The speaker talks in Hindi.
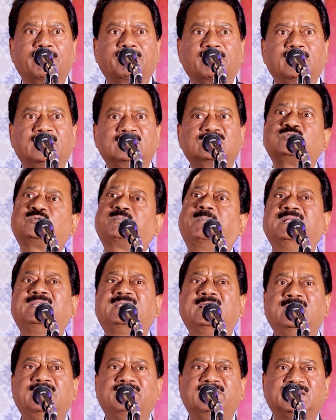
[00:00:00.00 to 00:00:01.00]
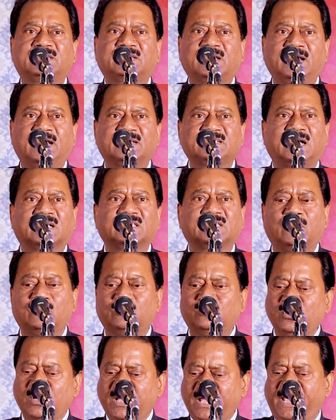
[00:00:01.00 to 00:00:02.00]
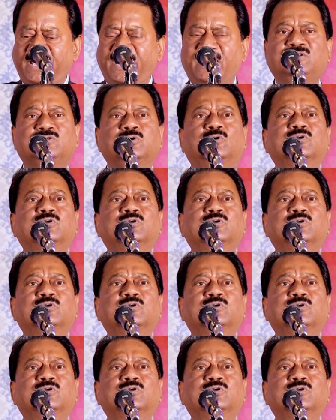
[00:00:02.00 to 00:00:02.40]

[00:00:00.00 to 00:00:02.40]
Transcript: है आपके पास कुछ पंक्तियाँ निवेदित करना चाहता हूँ एक